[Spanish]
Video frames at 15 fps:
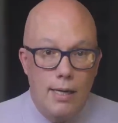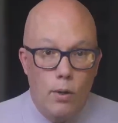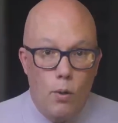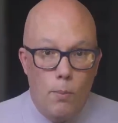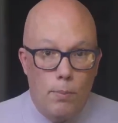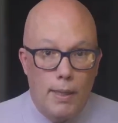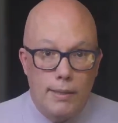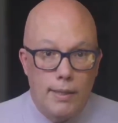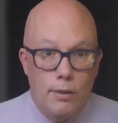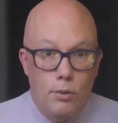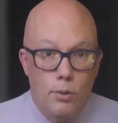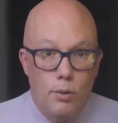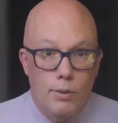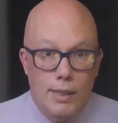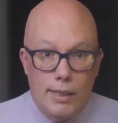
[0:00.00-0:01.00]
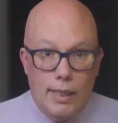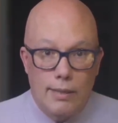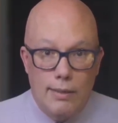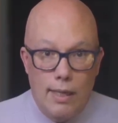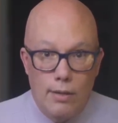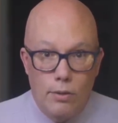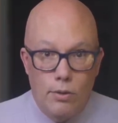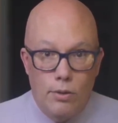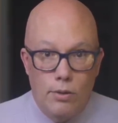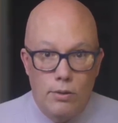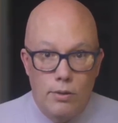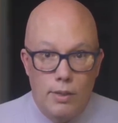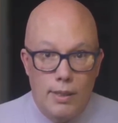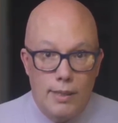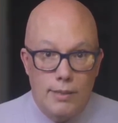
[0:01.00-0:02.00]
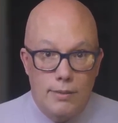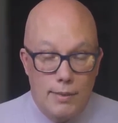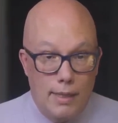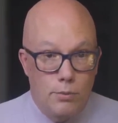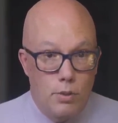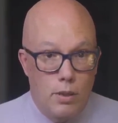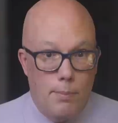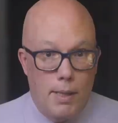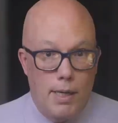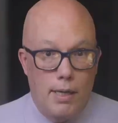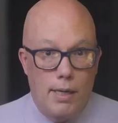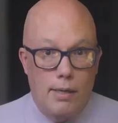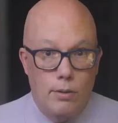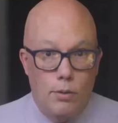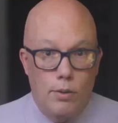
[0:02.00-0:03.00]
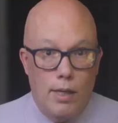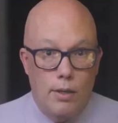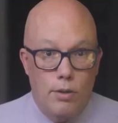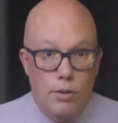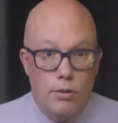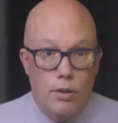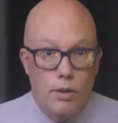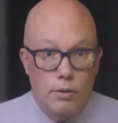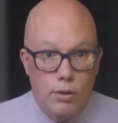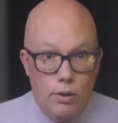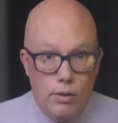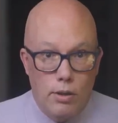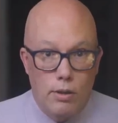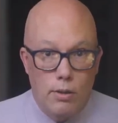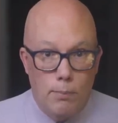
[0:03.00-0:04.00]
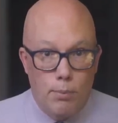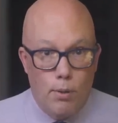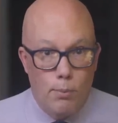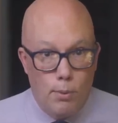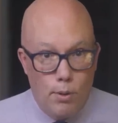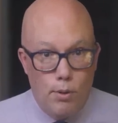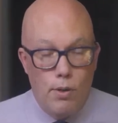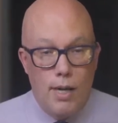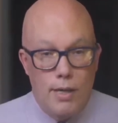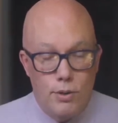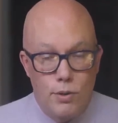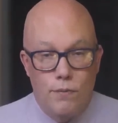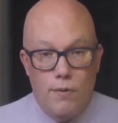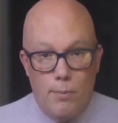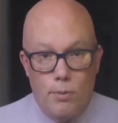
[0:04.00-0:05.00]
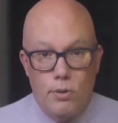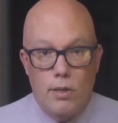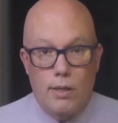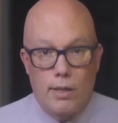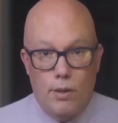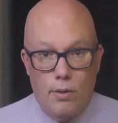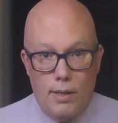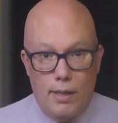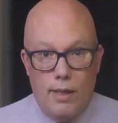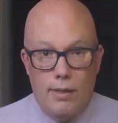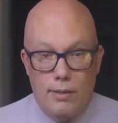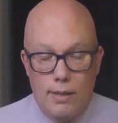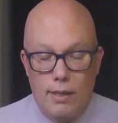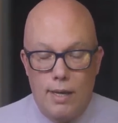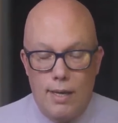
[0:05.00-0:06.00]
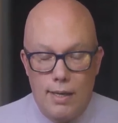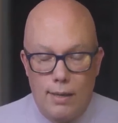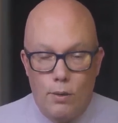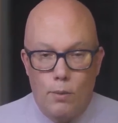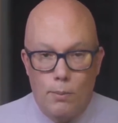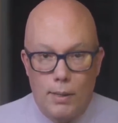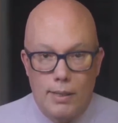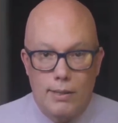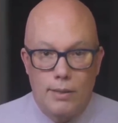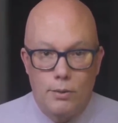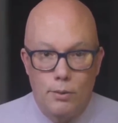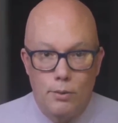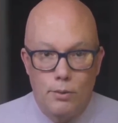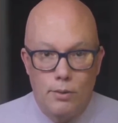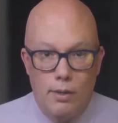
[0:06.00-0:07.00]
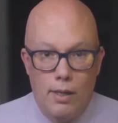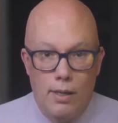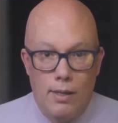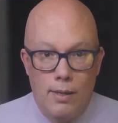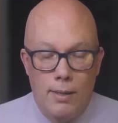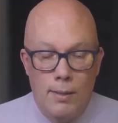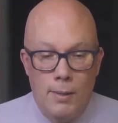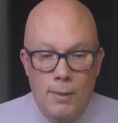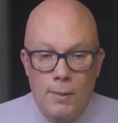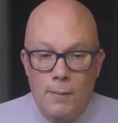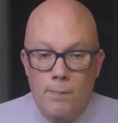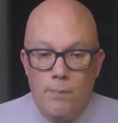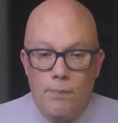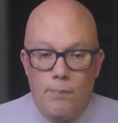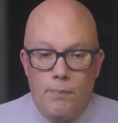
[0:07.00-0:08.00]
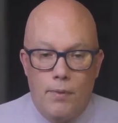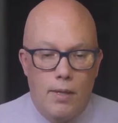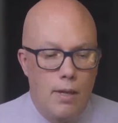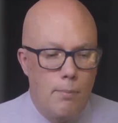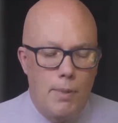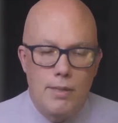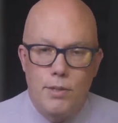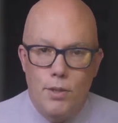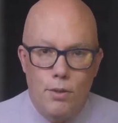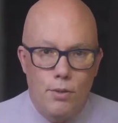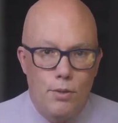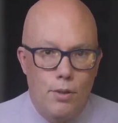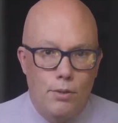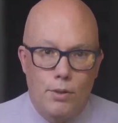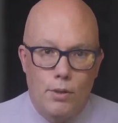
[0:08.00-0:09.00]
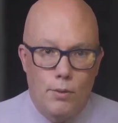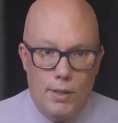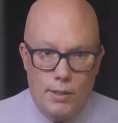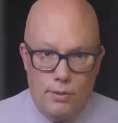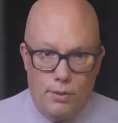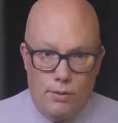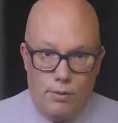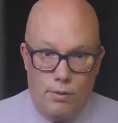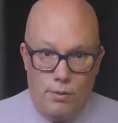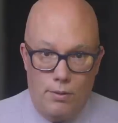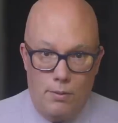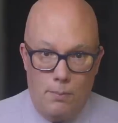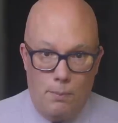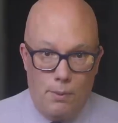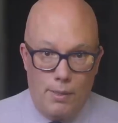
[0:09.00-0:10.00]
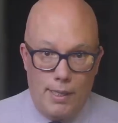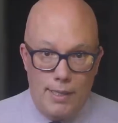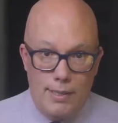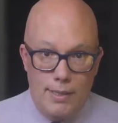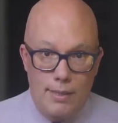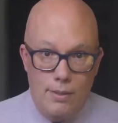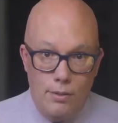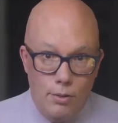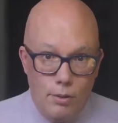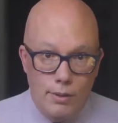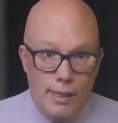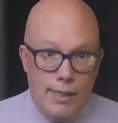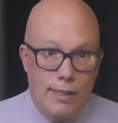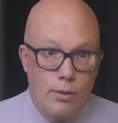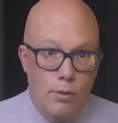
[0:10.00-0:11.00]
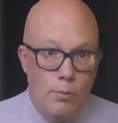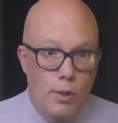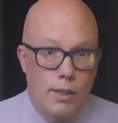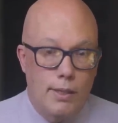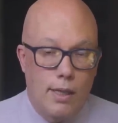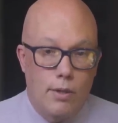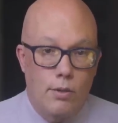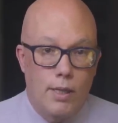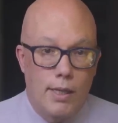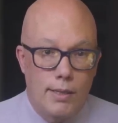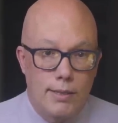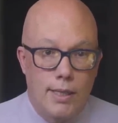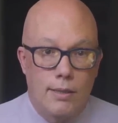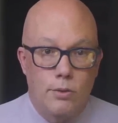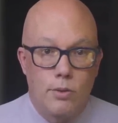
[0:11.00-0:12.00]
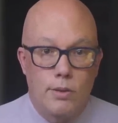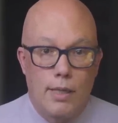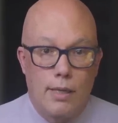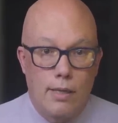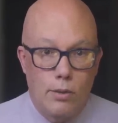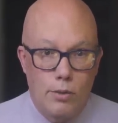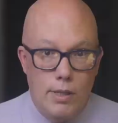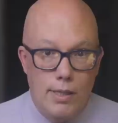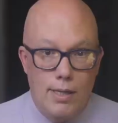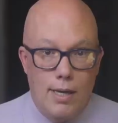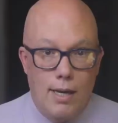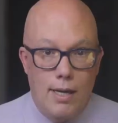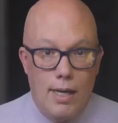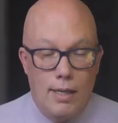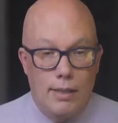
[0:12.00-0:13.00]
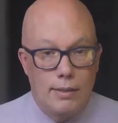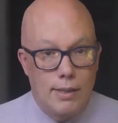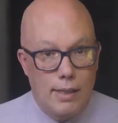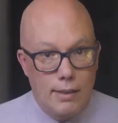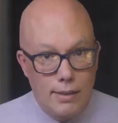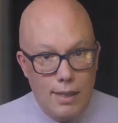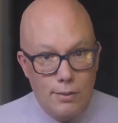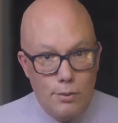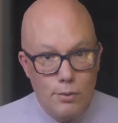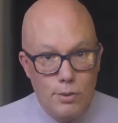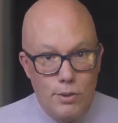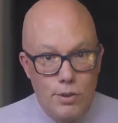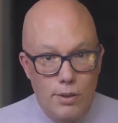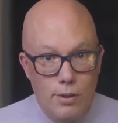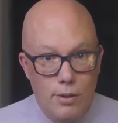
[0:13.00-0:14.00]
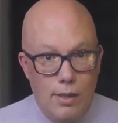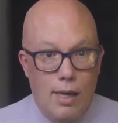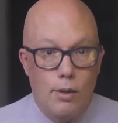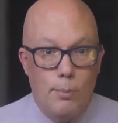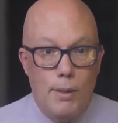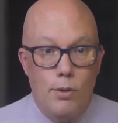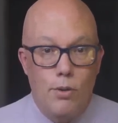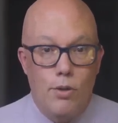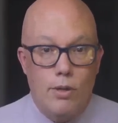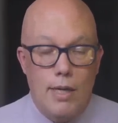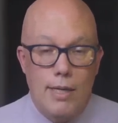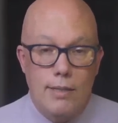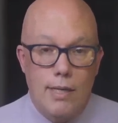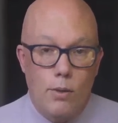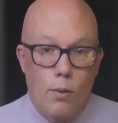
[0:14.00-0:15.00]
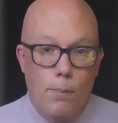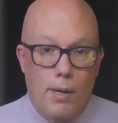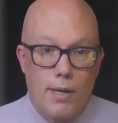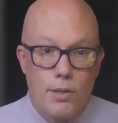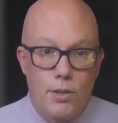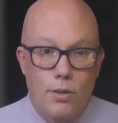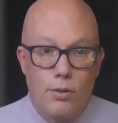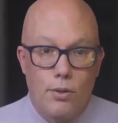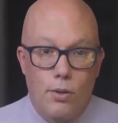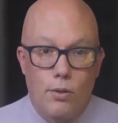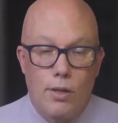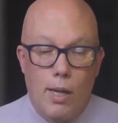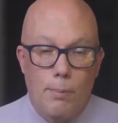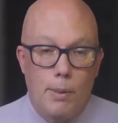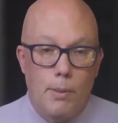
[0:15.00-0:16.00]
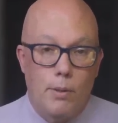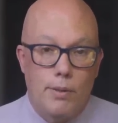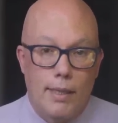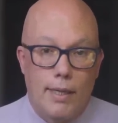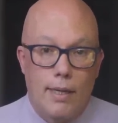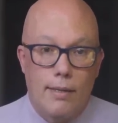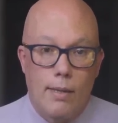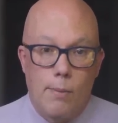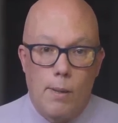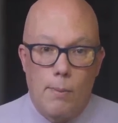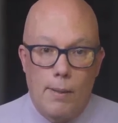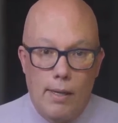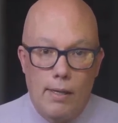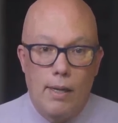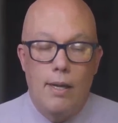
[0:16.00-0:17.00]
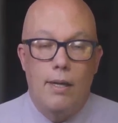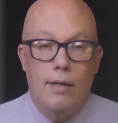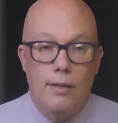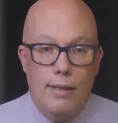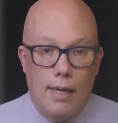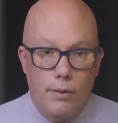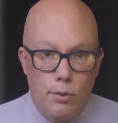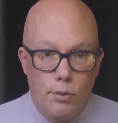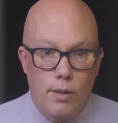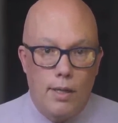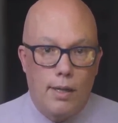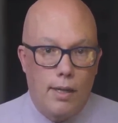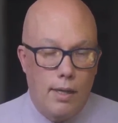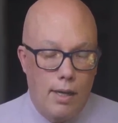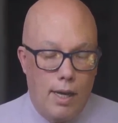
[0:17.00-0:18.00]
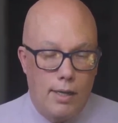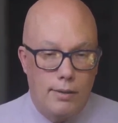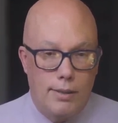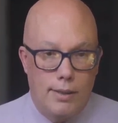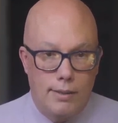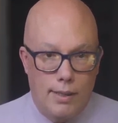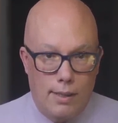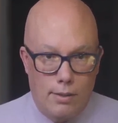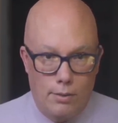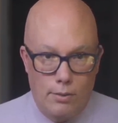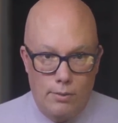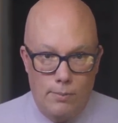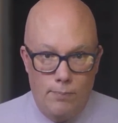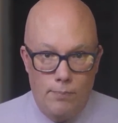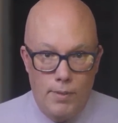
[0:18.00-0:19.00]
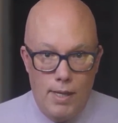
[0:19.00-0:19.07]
incompletitud del catálogo es de alguna manera lo que Kurt Gödel probó en su famosa teoría de la incompletitud. Menciono todo esto porque si no te quedó muy claro el estatus de la lógica en el Tractatus, a lo mejor esta comparación con la biblioteca de Babel te ayude a entenderlo.